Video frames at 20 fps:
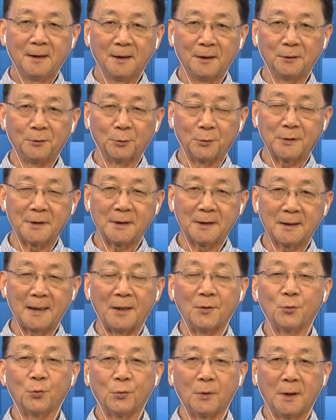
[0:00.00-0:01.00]
呃有些
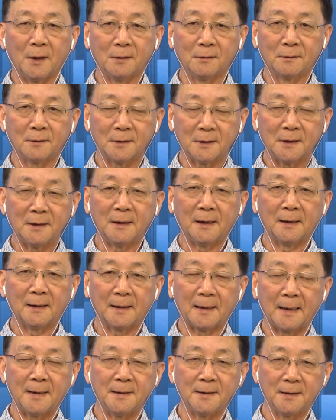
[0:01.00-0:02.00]
感触啊，就是今年
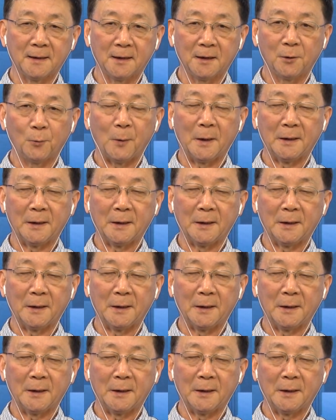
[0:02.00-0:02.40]
的感恩节和